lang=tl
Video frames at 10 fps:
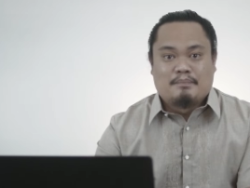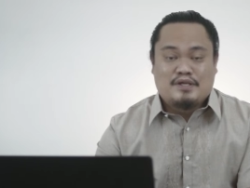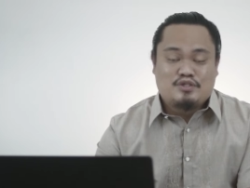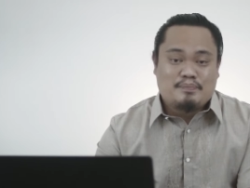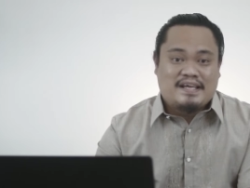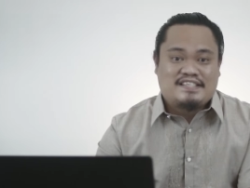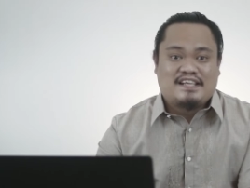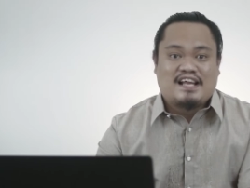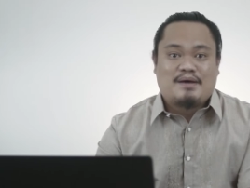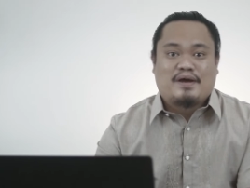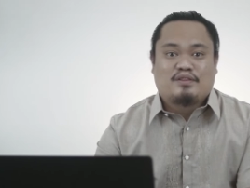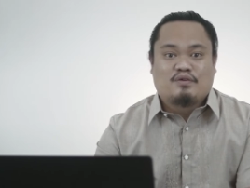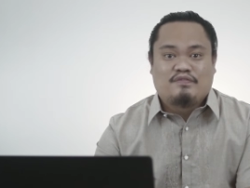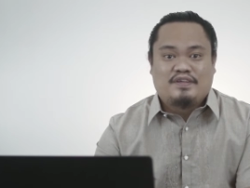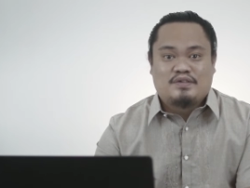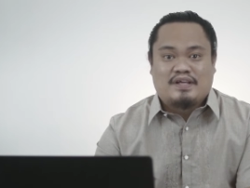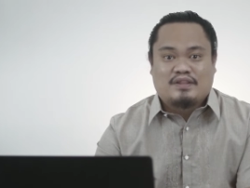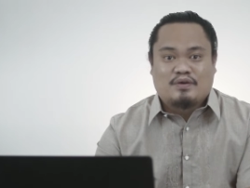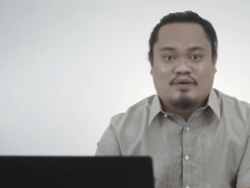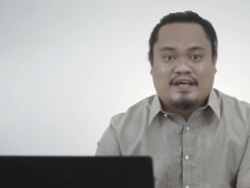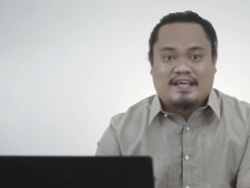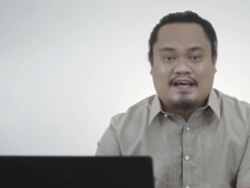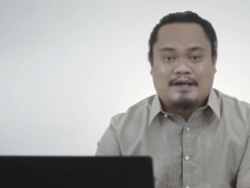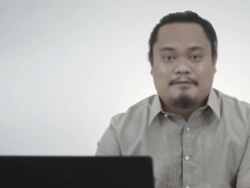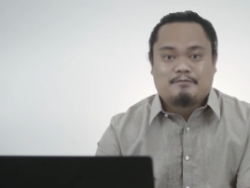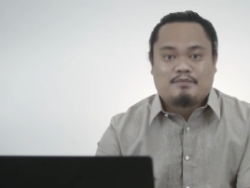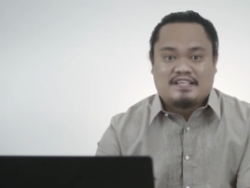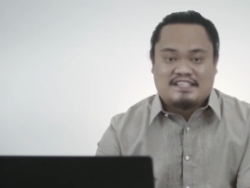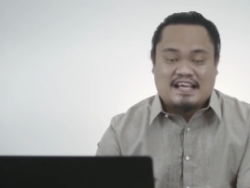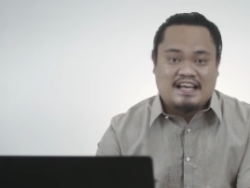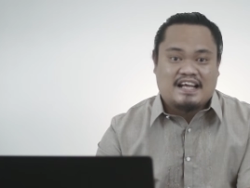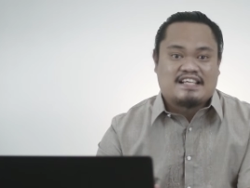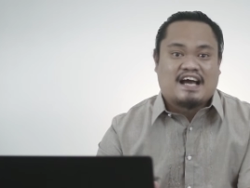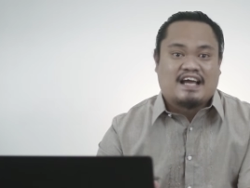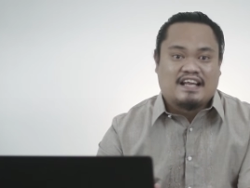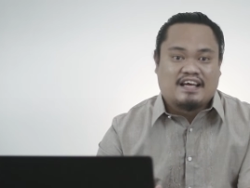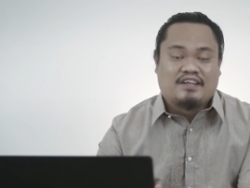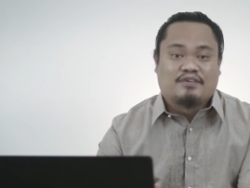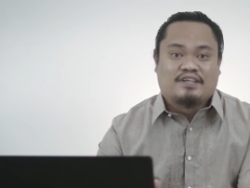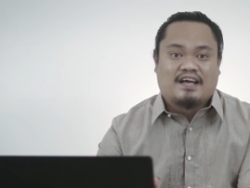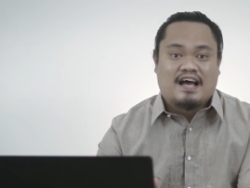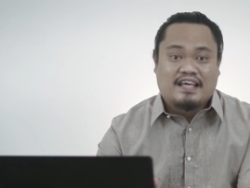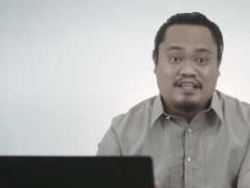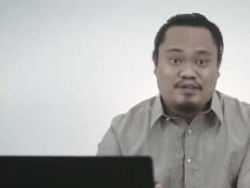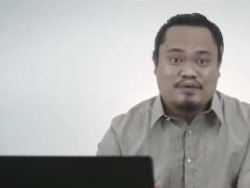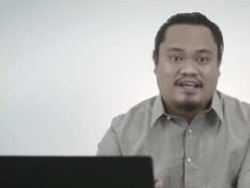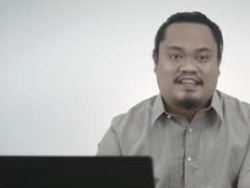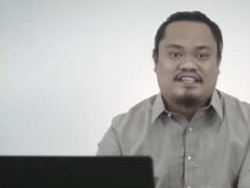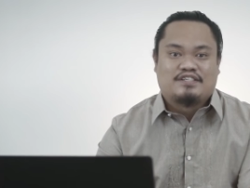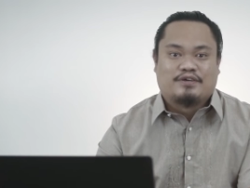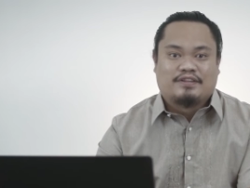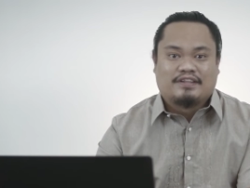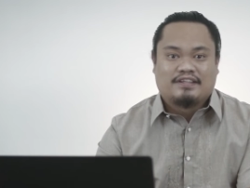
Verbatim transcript: Medyo maiksi lamang itong video na ito kaya sana nasa akin ang inyong, ang inyong atensyon.